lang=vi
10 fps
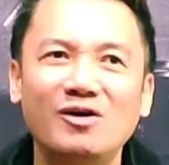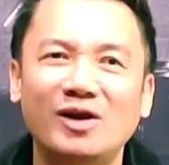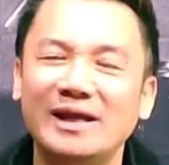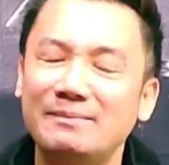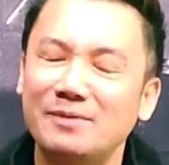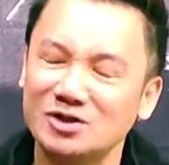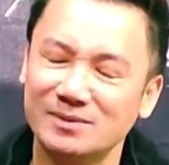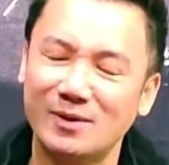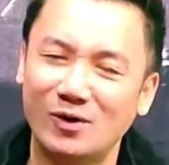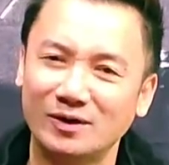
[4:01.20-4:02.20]
gọi là
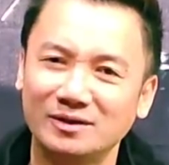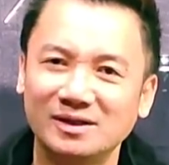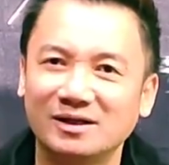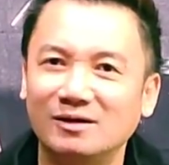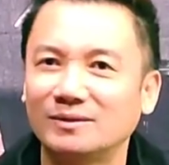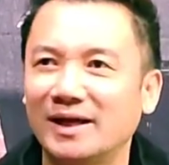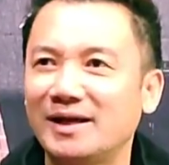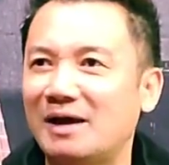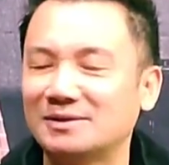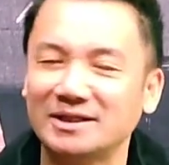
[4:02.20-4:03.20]
impossible là không thể
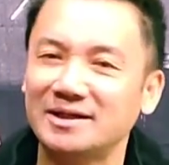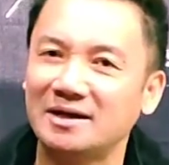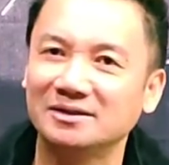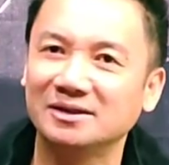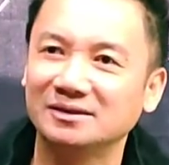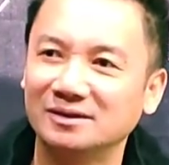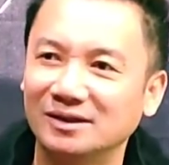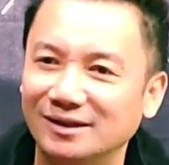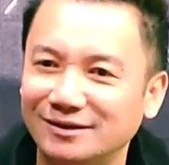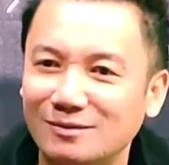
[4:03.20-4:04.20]
nào xảy ra được
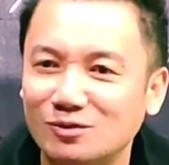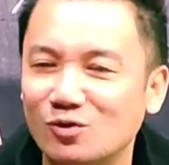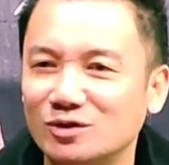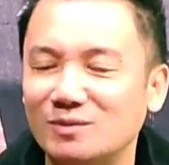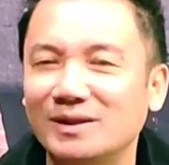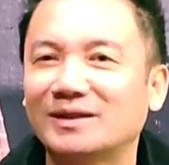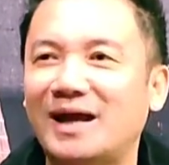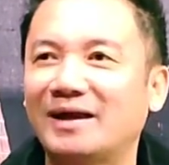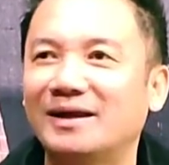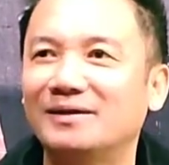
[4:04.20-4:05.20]
uh, trong cuộc sống hiện
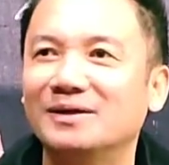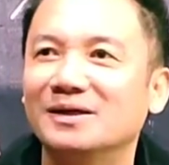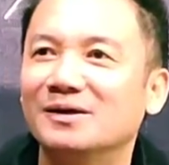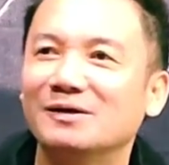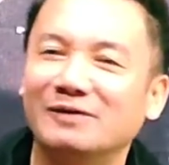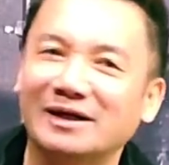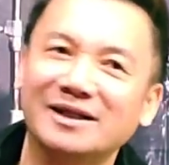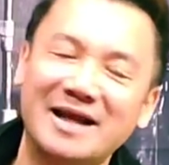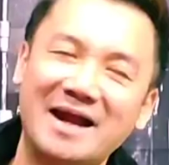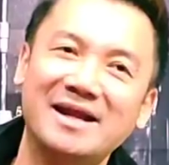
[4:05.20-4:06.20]
tại đây và cái
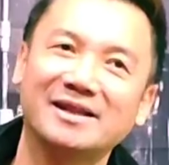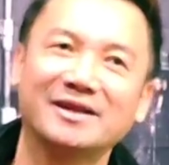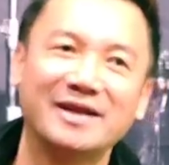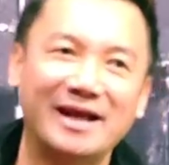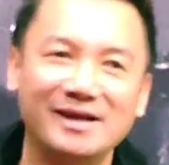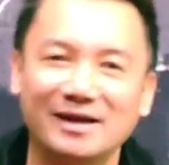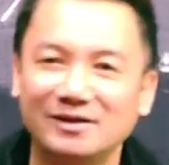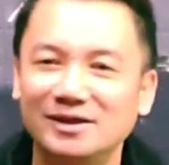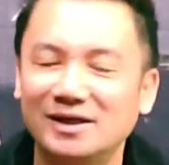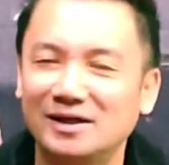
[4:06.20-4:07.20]
thời đại này thời đại là cái
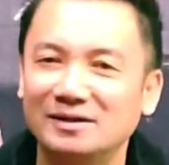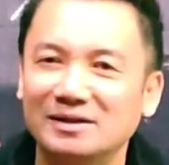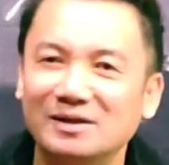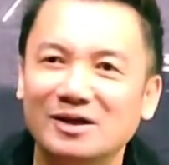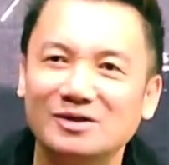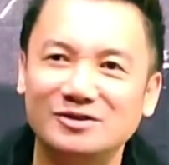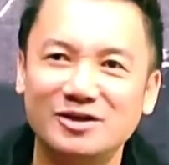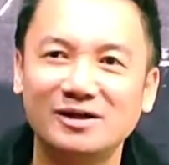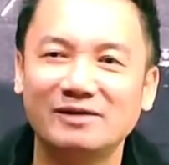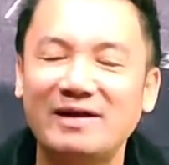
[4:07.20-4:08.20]
như là
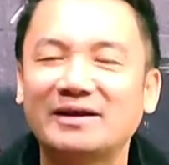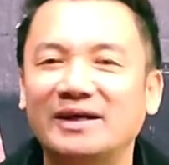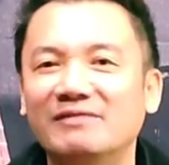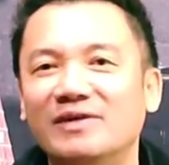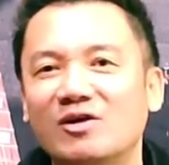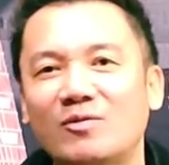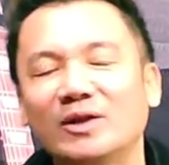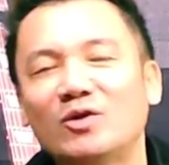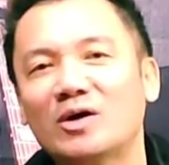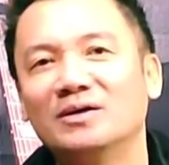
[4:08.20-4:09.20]
rất là phát triển về khoa học
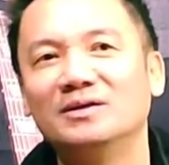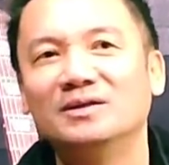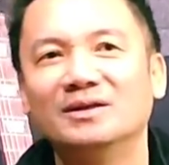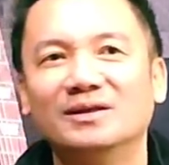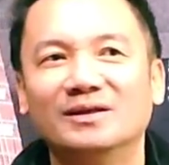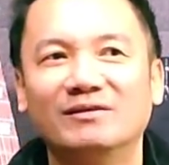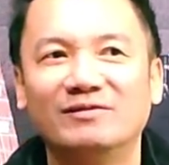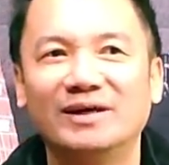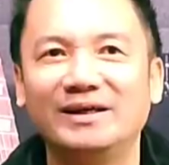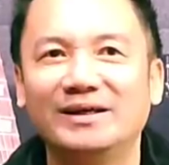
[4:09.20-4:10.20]
kỹ thuật
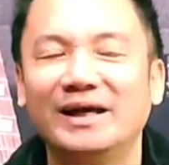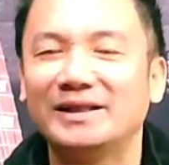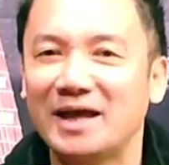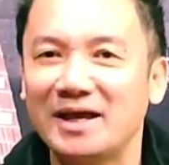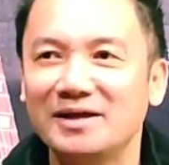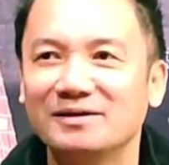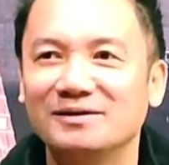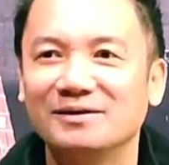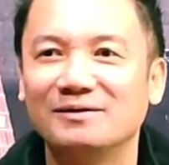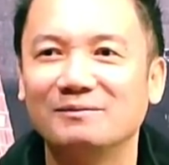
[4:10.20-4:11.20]
về y tế
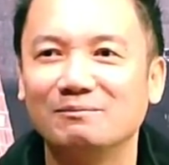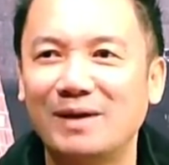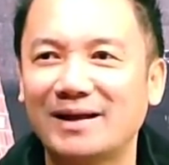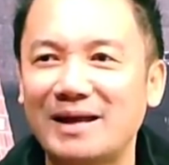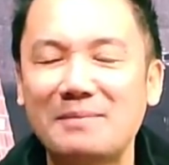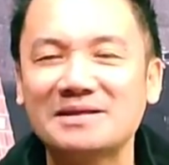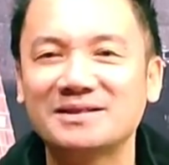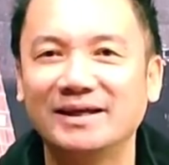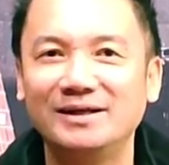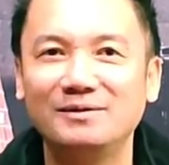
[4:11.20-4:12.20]
mà các bác
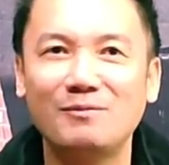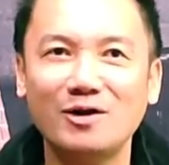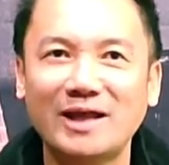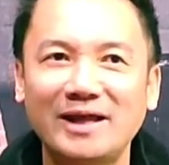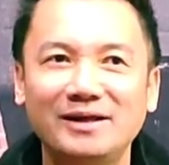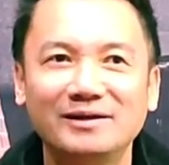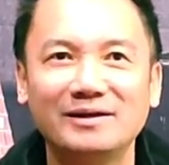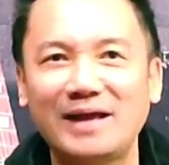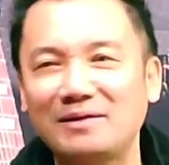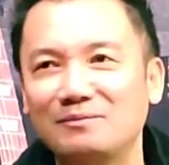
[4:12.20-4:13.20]
sĩ bó tay
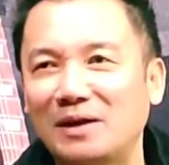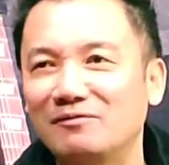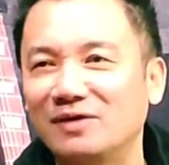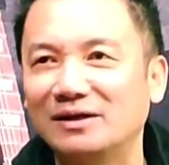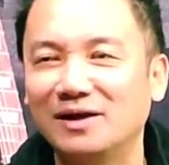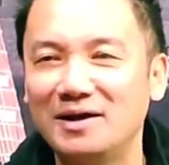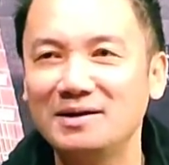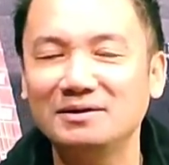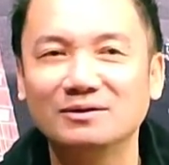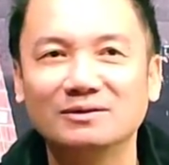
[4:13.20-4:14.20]
các bệnh viện
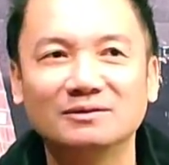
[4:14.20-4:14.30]
lớn